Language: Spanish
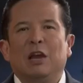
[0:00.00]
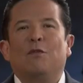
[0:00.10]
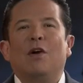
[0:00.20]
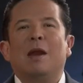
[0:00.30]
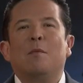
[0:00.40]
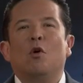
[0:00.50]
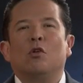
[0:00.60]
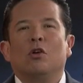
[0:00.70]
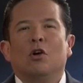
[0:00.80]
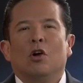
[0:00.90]
Y fue el amor
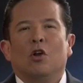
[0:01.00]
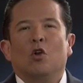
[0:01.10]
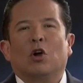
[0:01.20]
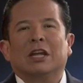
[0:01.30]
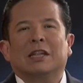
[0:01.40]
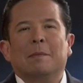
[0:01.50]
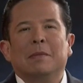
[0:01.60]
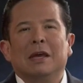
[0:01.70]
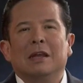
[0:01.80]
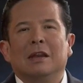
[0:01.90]
lo que
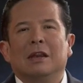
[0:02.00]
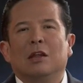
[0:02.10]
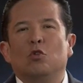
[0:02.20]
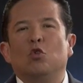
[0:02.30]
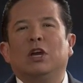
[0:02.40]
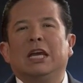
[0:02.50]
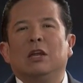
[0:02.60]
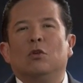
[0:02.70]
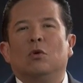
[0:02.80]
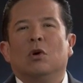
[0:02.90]
también le dio un
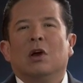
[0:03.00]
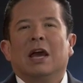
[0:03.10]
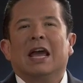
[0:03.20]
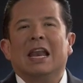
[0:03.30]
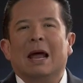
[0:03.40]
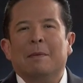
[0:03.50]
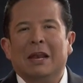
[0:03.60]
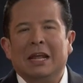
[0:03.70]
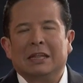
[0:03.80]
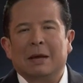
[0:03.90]
giro en la
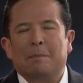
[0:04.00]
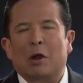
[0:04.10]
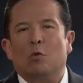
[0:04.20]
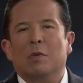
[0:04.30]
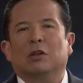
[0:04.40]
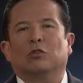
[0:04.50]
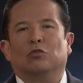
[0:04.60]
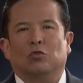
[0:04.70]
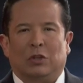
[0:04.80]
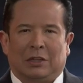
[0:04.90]
veleta para Humberto
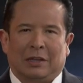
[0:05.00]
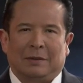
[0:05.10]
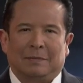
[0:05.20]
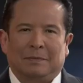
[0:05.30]
Zurita.